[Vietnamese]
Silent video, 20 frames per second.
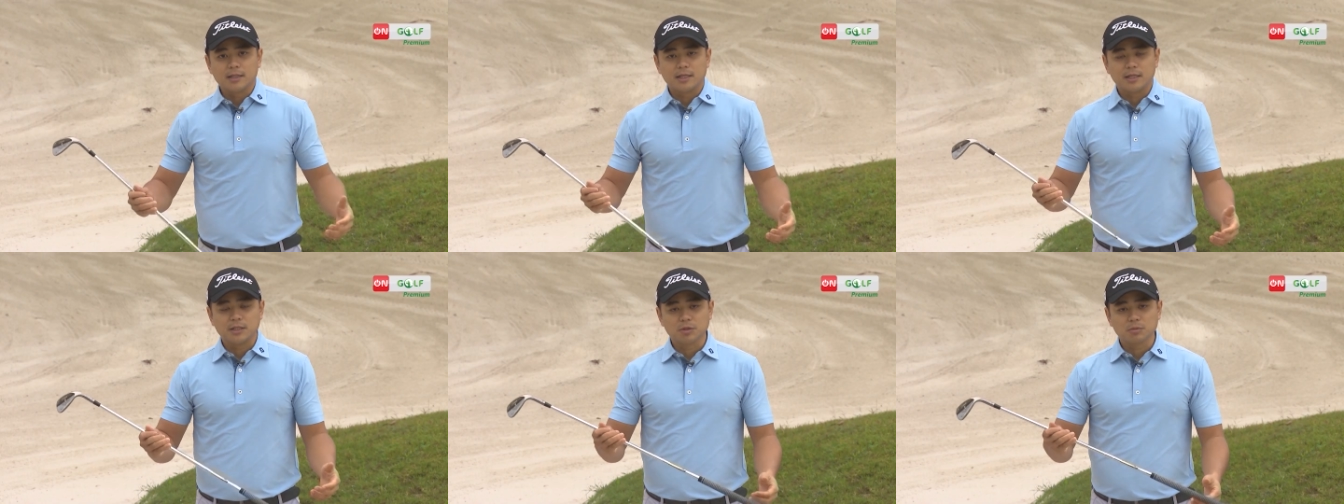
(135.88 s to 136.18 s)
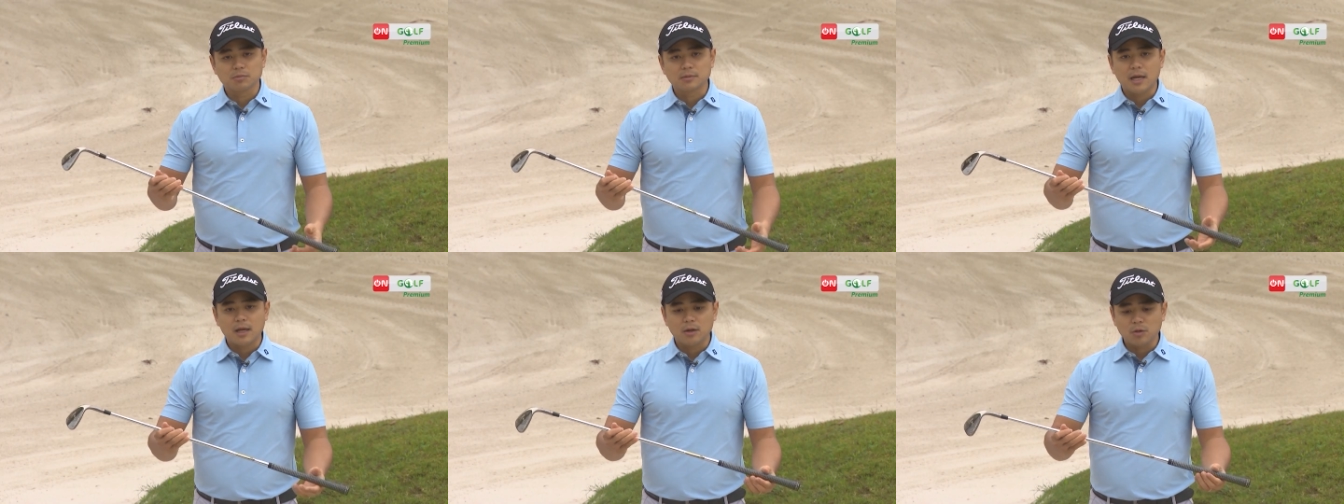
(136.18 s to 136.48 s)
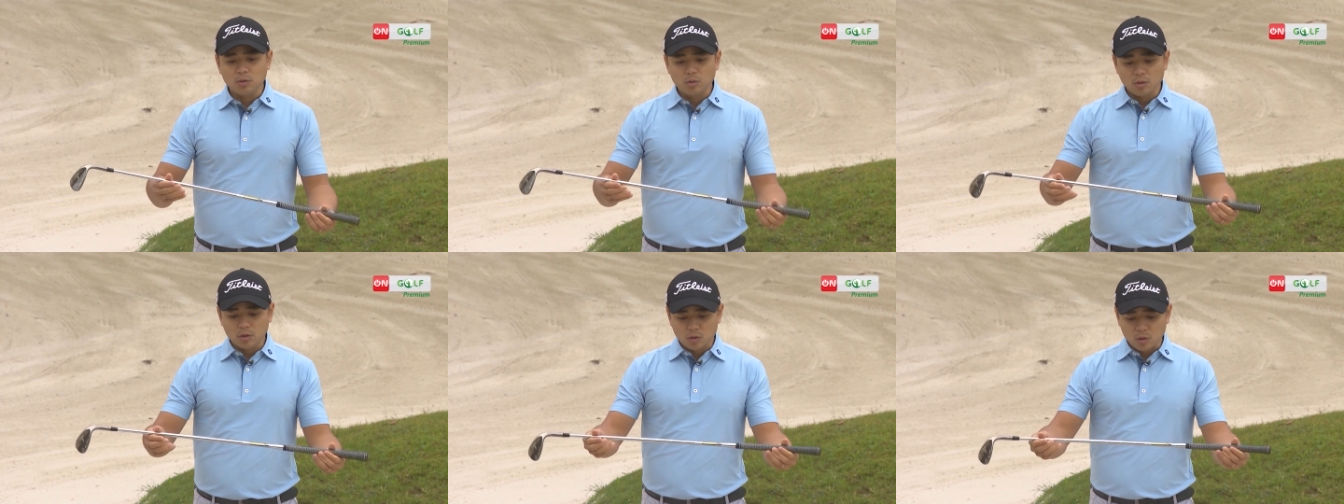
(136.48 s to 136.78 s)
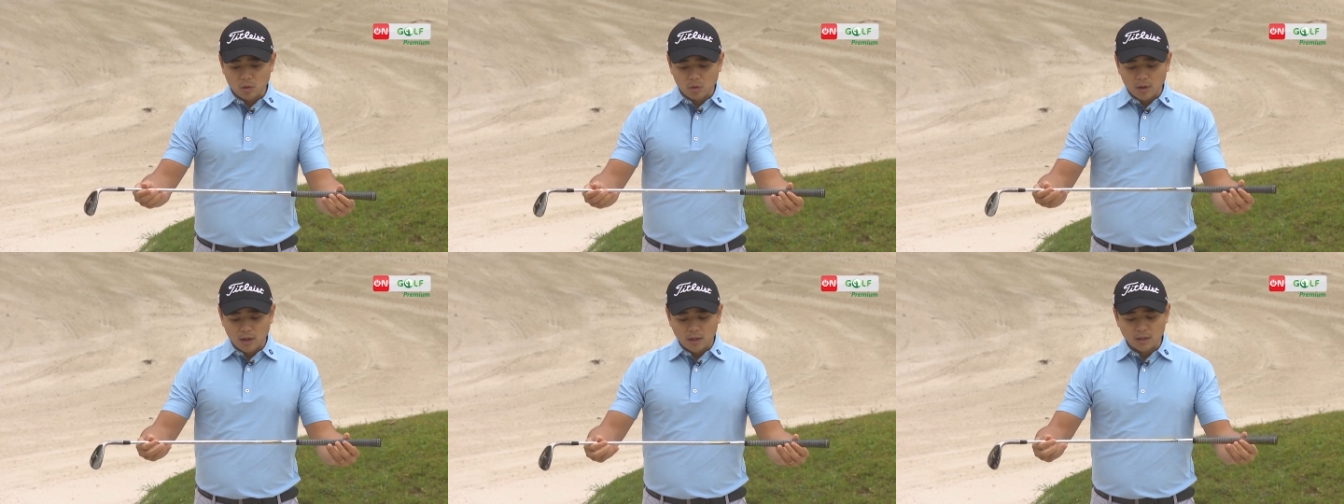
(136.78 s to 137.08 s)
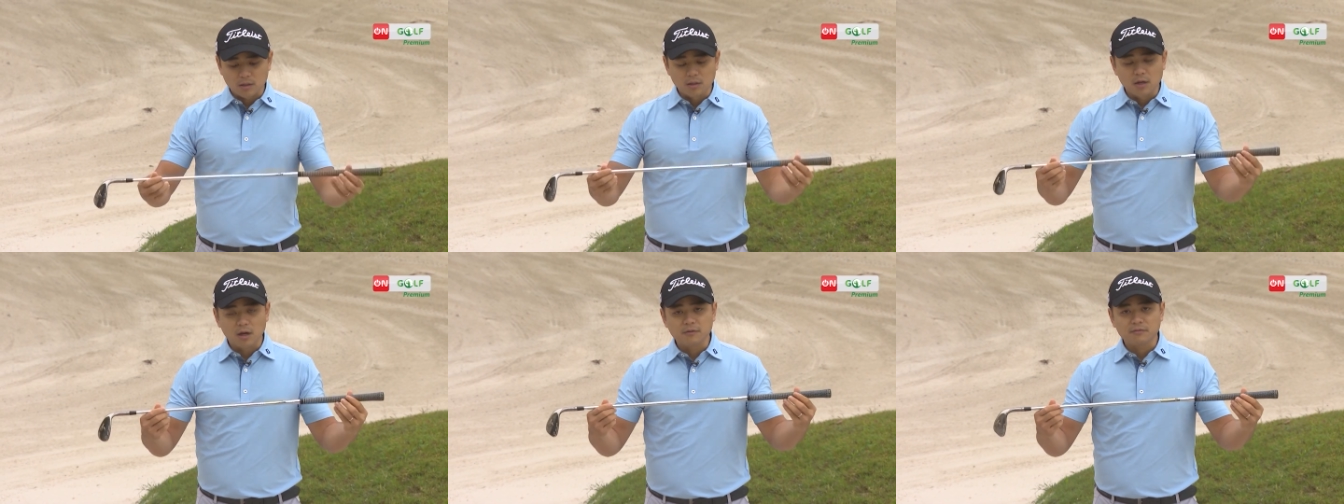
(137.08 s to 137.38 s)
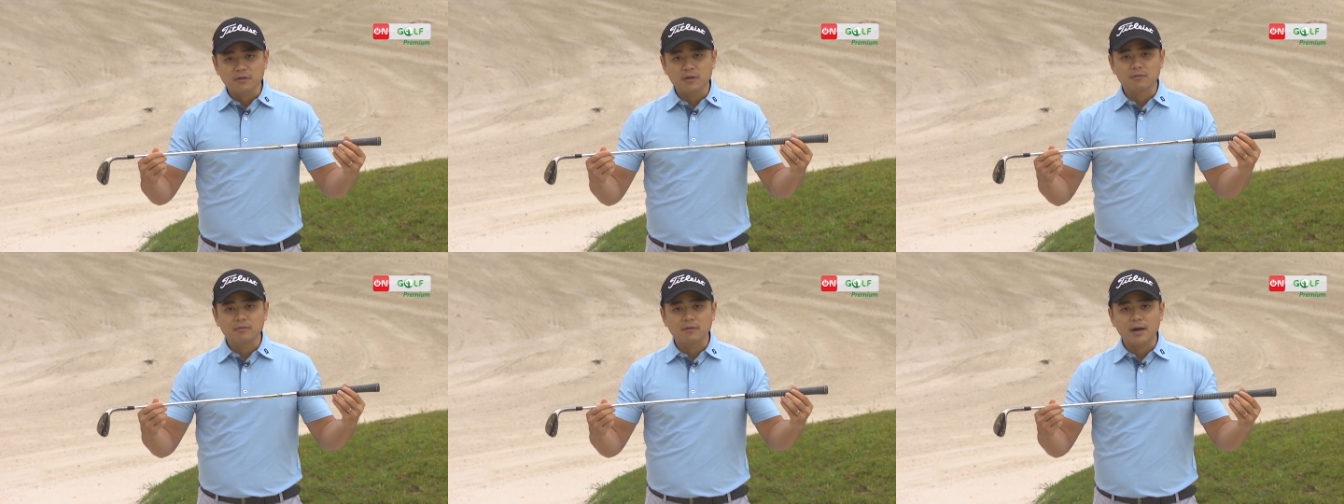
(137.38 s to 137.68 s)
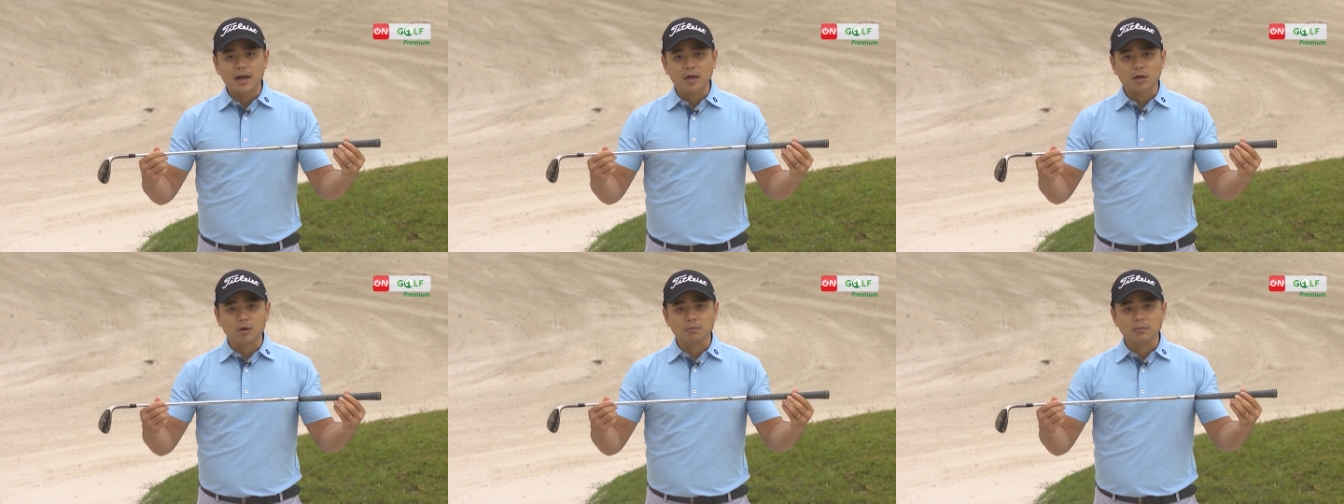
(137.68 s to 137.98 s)
thì chúng ta luôn luôn cố gắng hướng phần
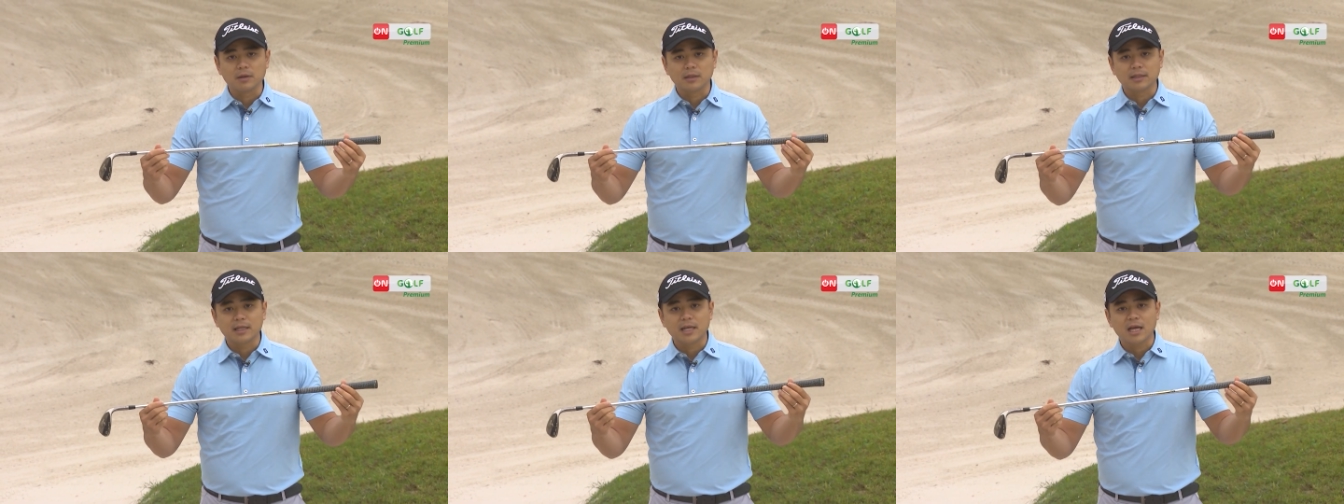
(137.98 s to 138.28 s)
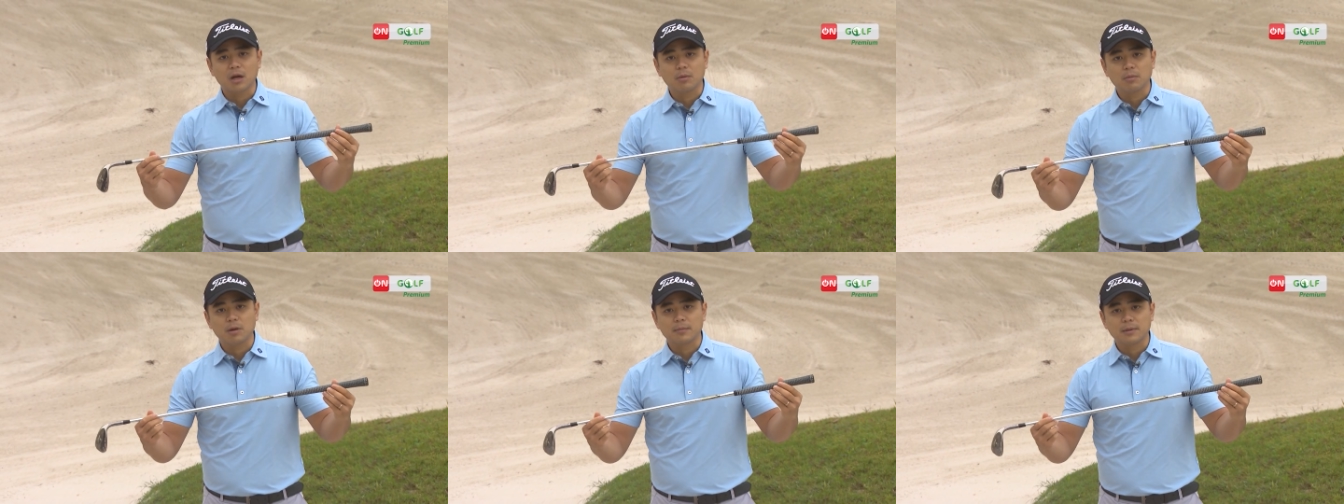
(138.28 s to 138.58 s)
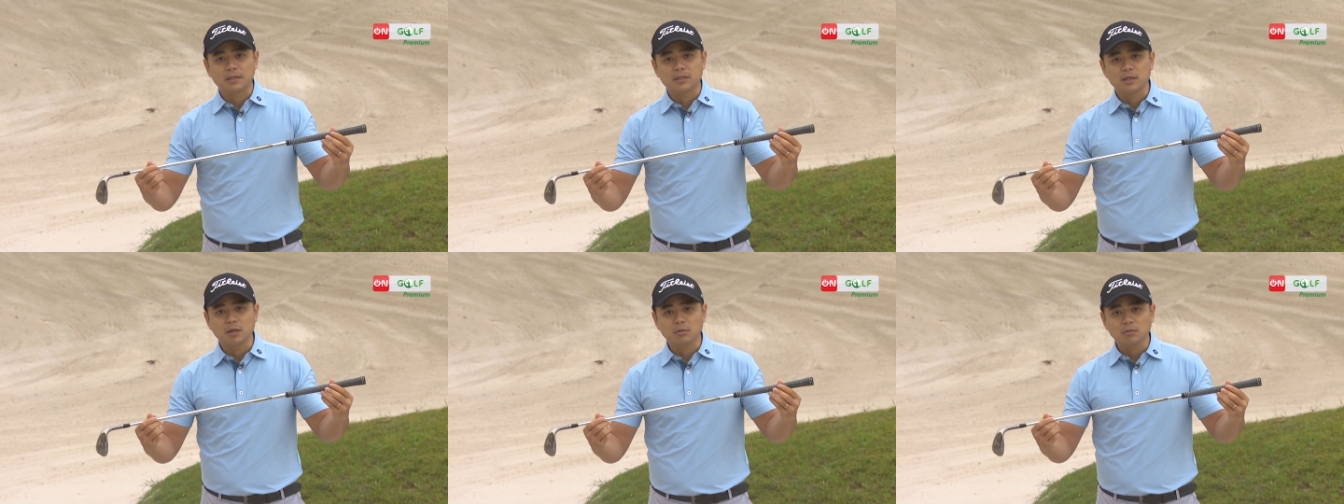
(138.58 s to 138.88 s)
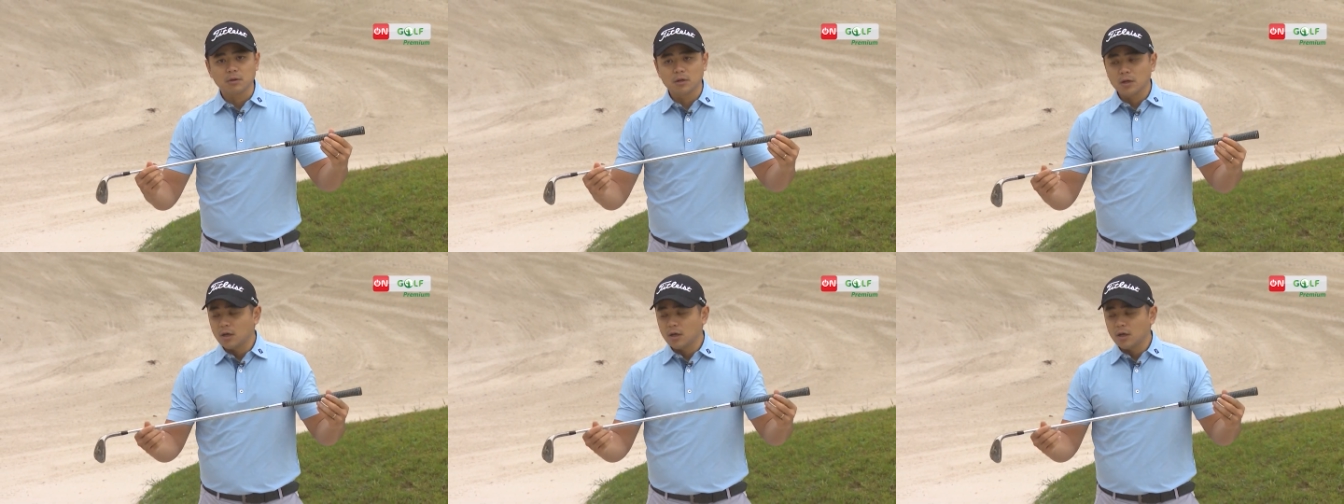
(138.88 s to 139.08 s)
vai của mình theo bề mặt dốc